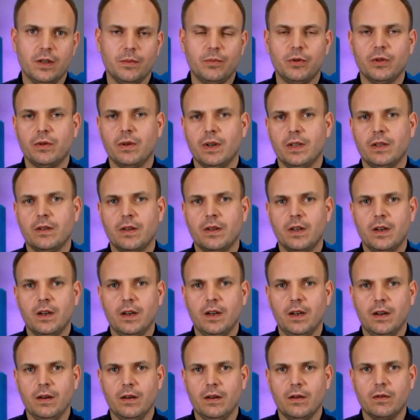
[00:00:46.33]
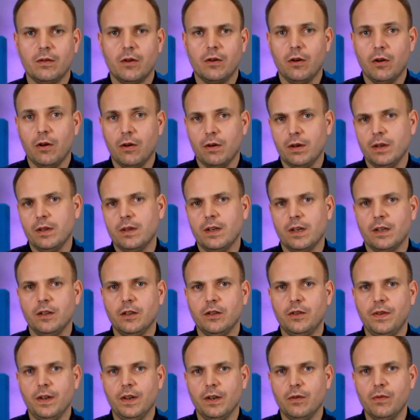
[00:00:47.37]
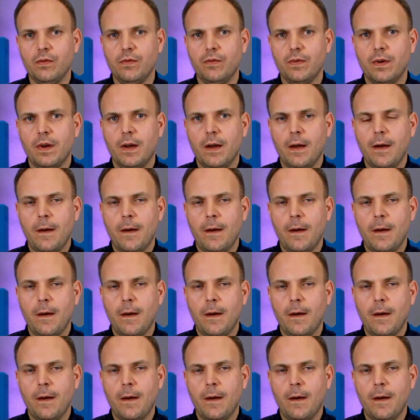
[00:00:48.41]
na przykład e, kolory takich dźwięków.